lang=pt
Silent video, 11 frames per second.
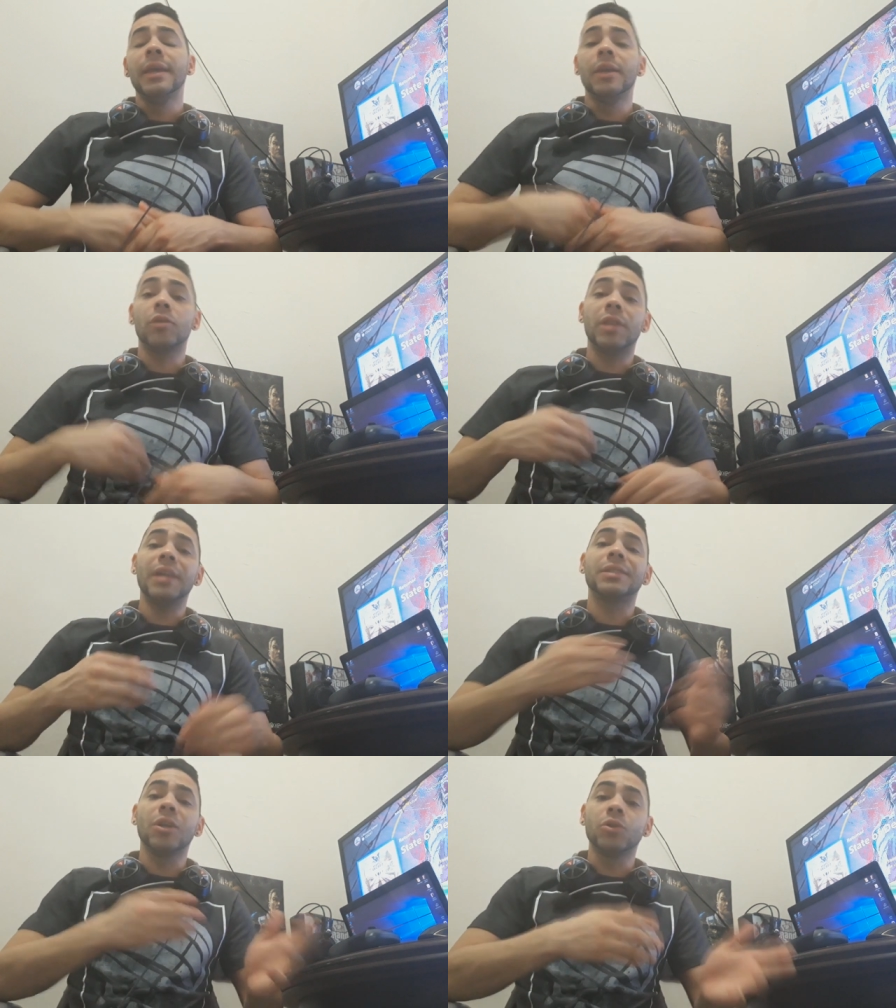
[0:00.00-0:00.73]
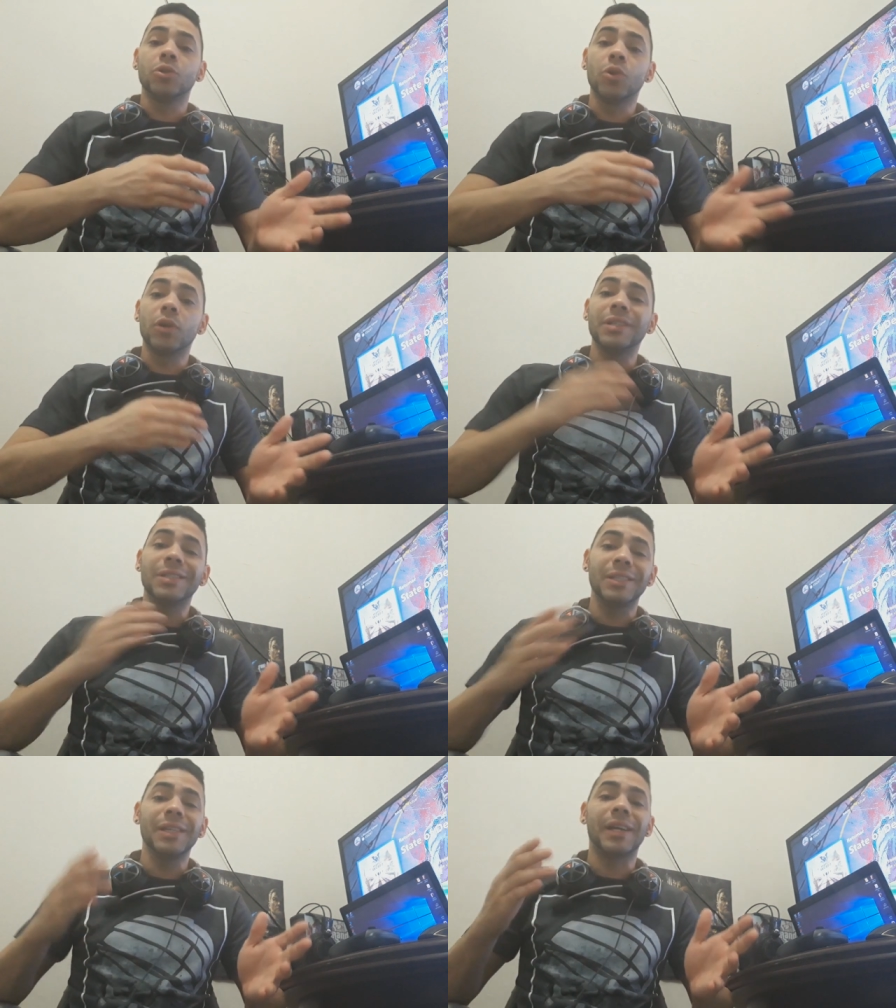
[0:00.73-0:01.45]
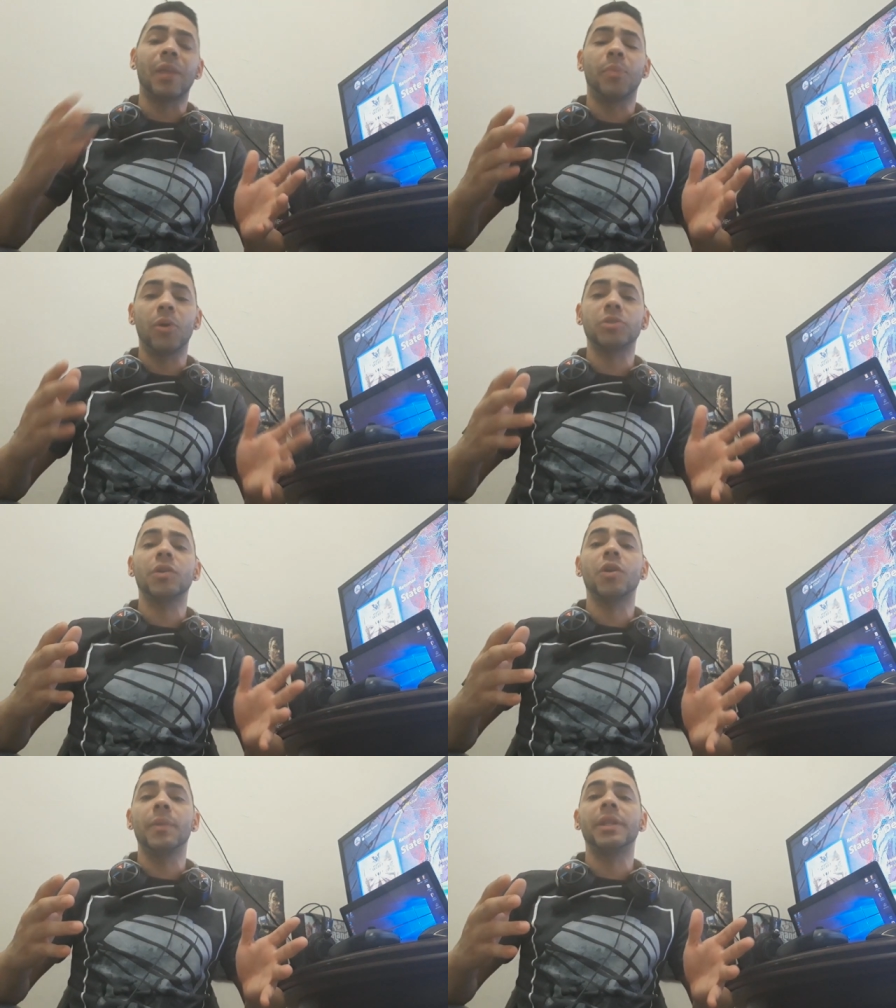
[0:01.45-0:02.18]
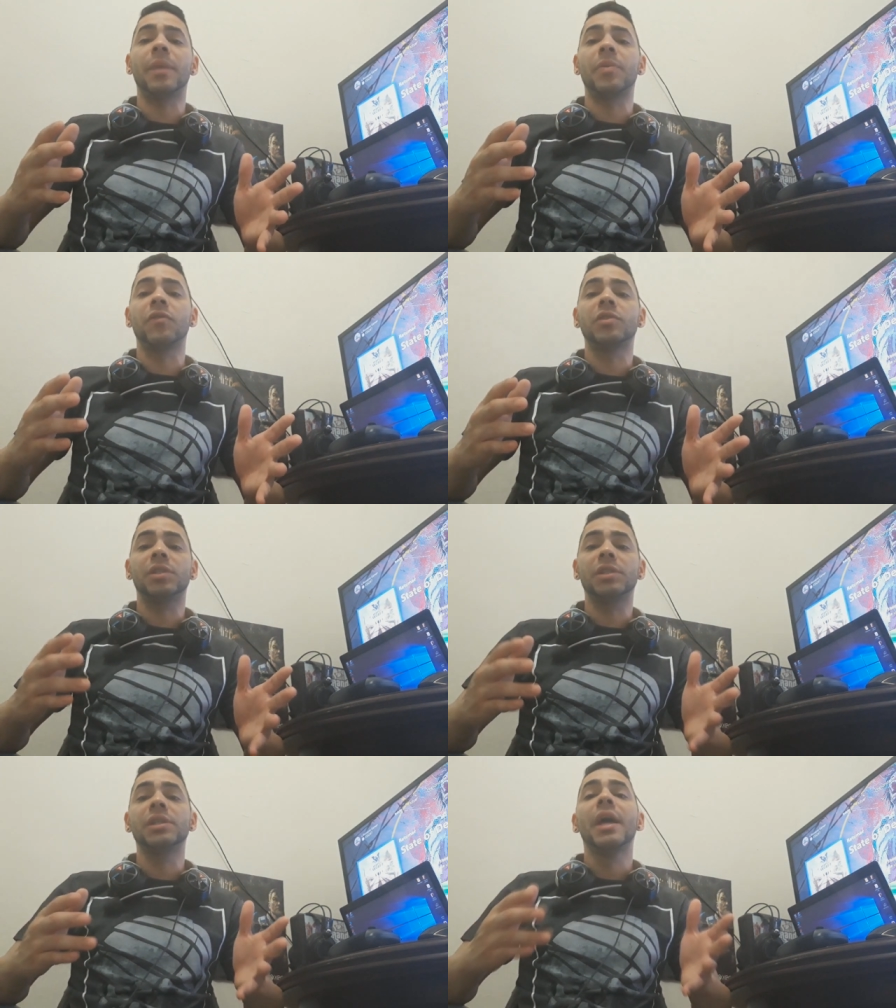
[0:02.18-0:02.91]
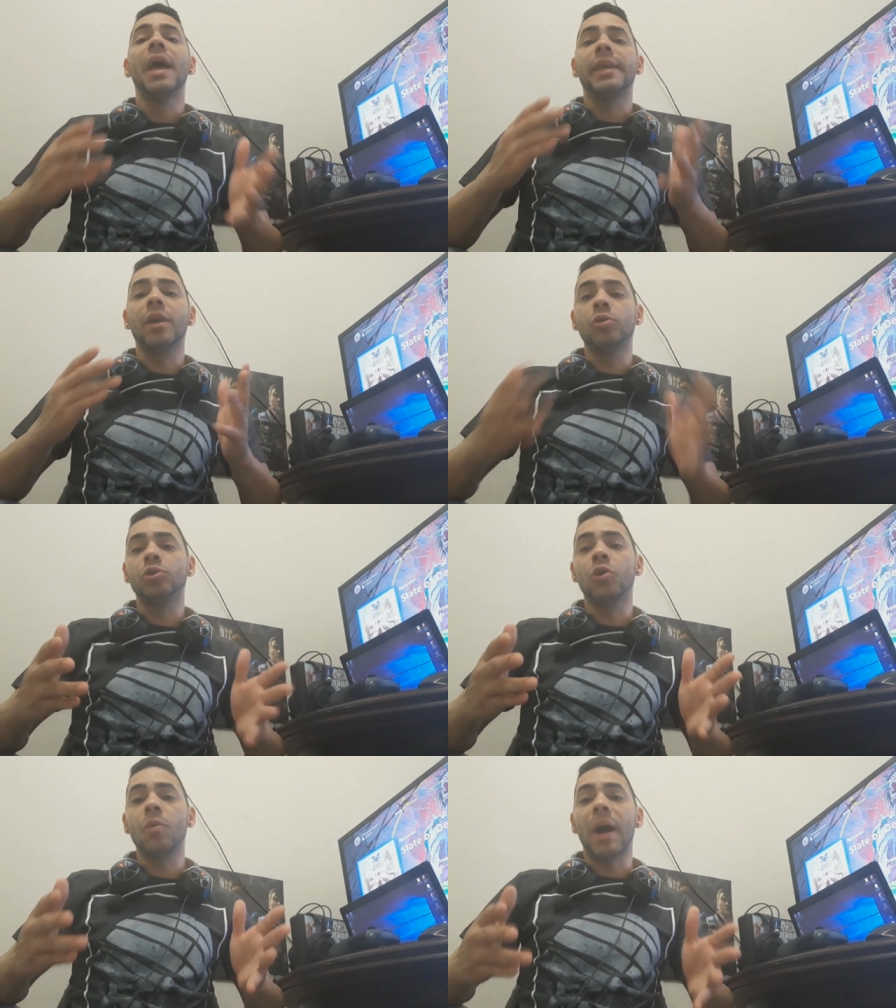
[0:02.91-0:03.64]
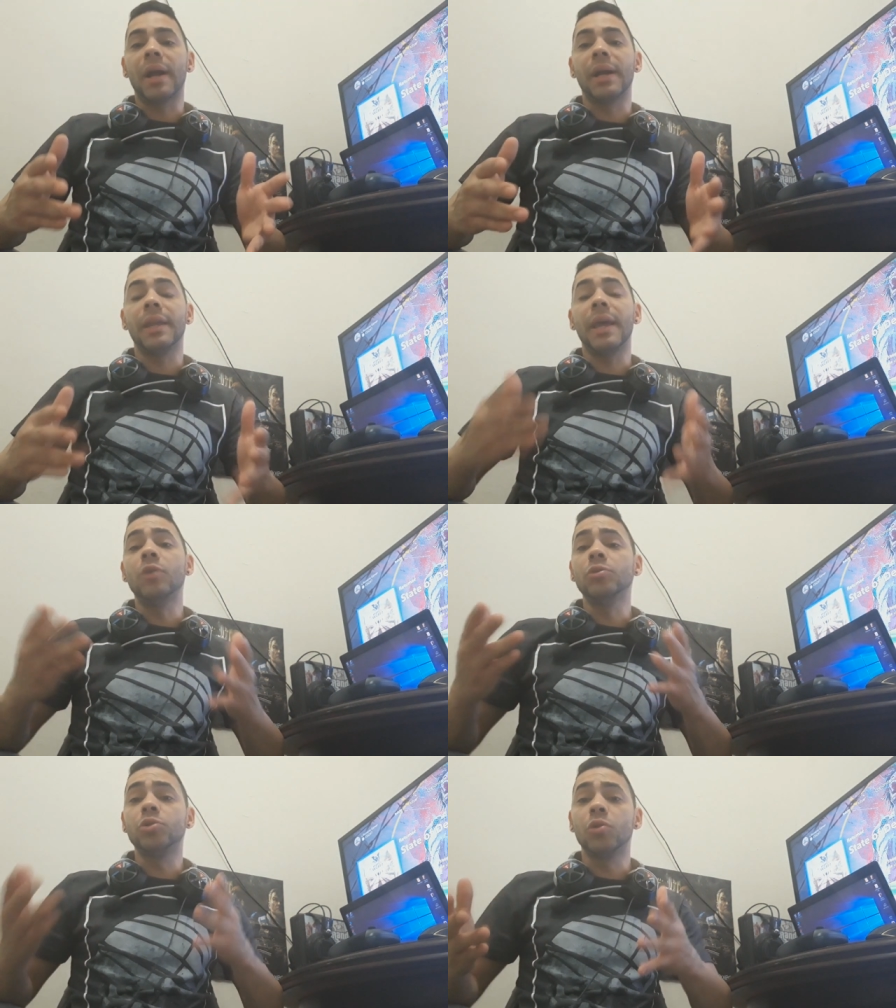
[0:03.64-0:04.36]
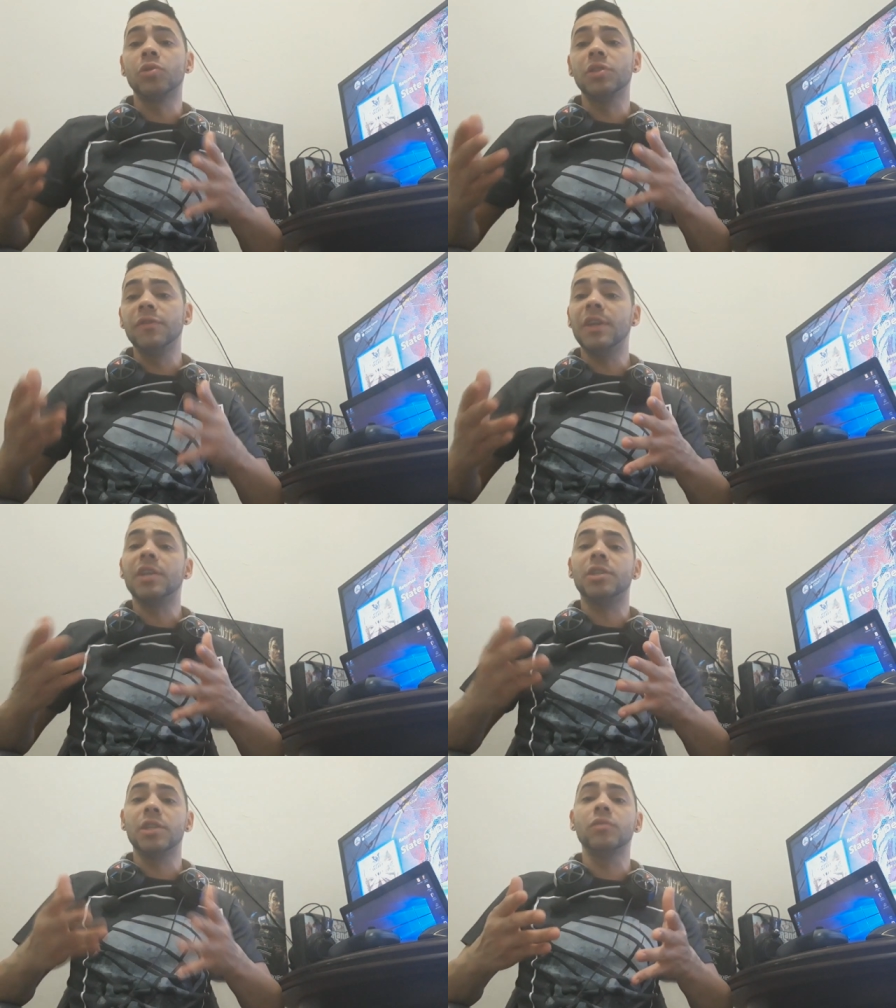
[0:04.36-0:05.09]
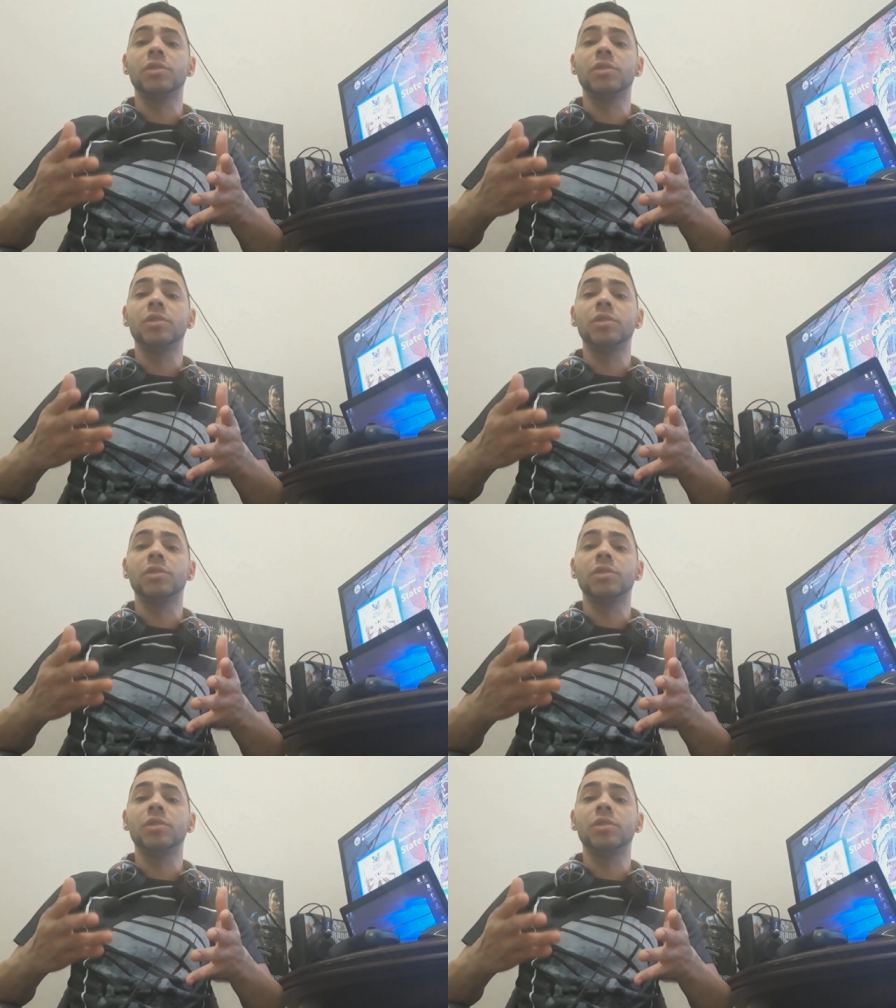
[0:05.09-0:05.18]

E eu testei o jogo e sim, cara, posso recomendar para vocês que é um jogo bacana, é um jogo divertido